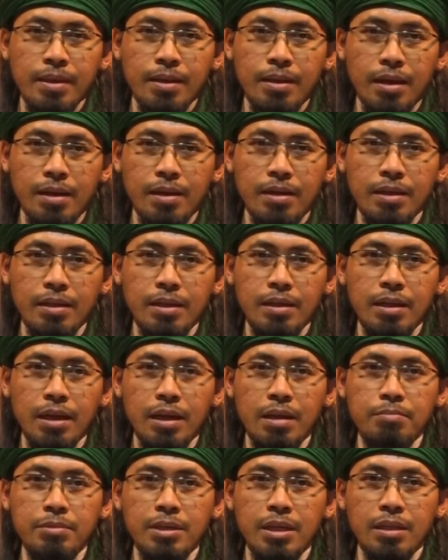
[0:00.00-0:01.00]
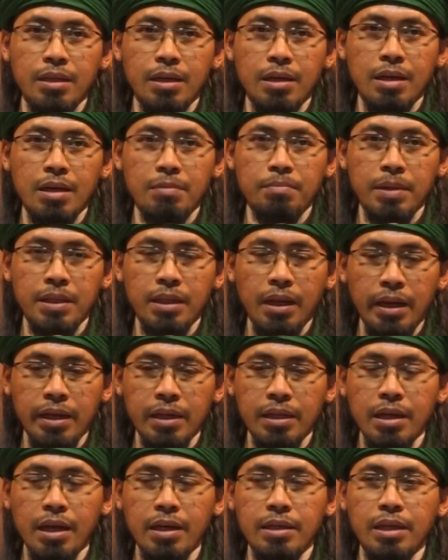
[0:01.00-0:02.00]
karena di dalamnya terdapat
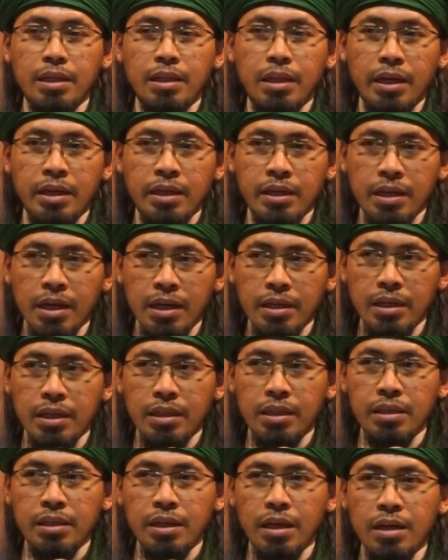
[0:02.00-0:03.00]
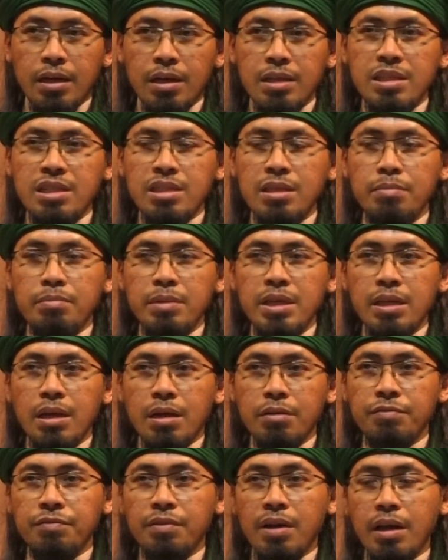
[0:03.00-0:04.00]
hikayat-hikayat yang resmi,
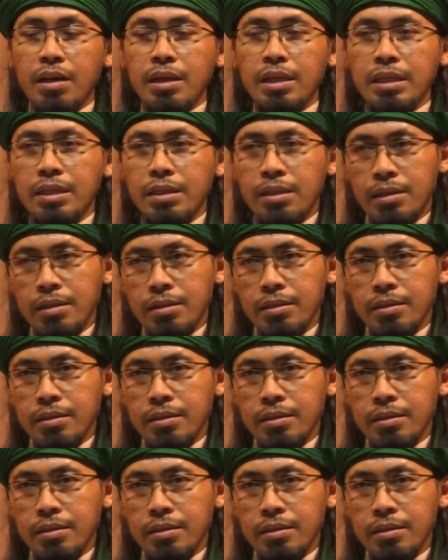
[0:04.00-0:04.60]
yang valid